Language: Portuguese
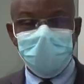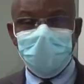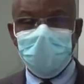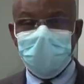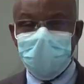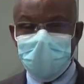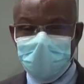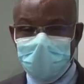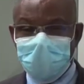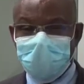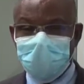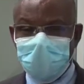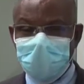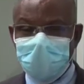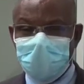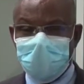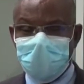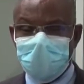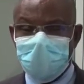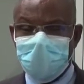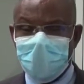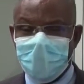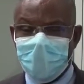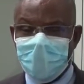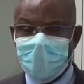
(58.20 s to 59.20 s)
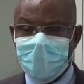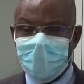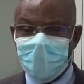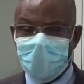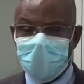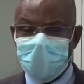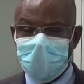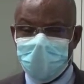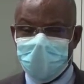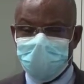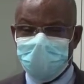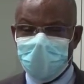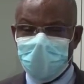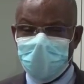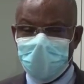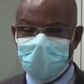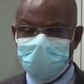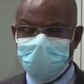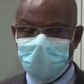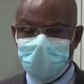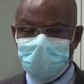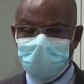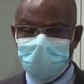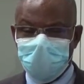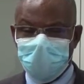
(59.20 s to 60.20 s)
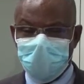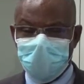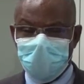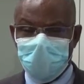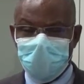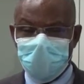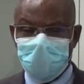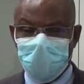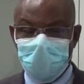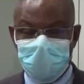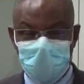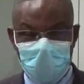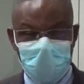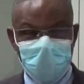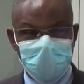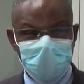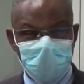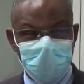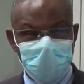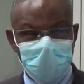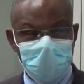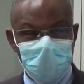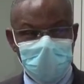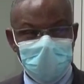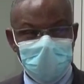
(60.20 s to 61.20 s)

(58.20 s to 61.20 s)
visitas de, respectivas. Eh, só para diminuir